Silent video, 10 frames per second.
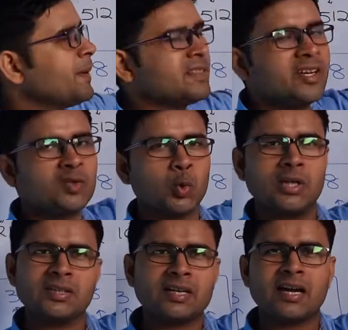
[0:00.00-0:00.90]
पंद्रह सोलह
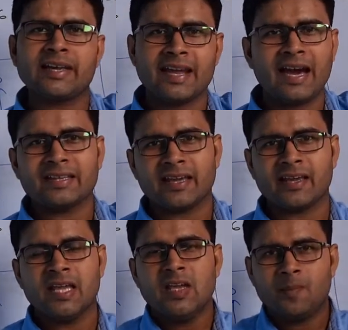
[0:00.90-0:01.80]
तक का याद है
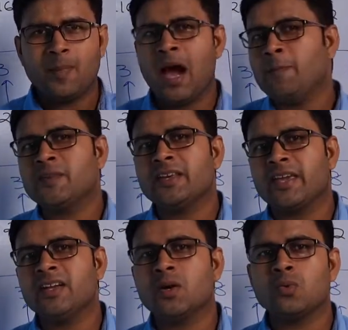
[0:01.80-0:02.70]
मैं आपसे यही
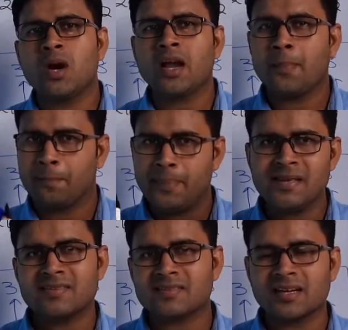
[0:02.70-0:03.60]
कहूँगा कि
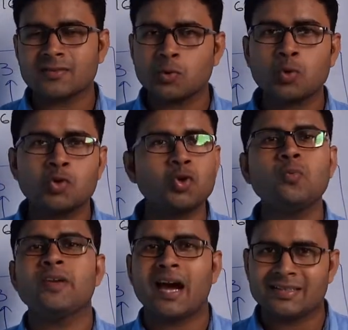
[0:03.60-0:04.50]
बीस तक तो क्यूब
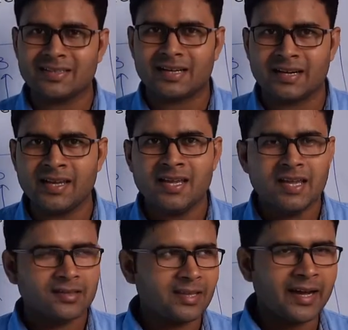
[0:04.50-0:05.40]
याद कर लें
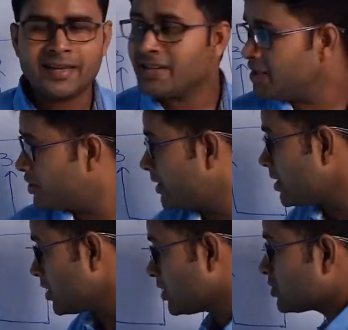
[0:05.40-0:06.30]
ताकि कि देखिए
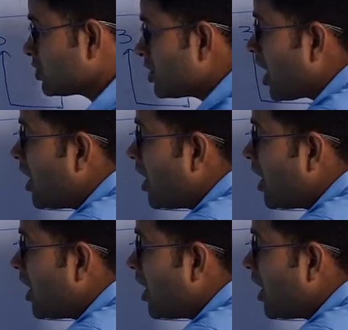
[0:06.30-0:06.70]
कितना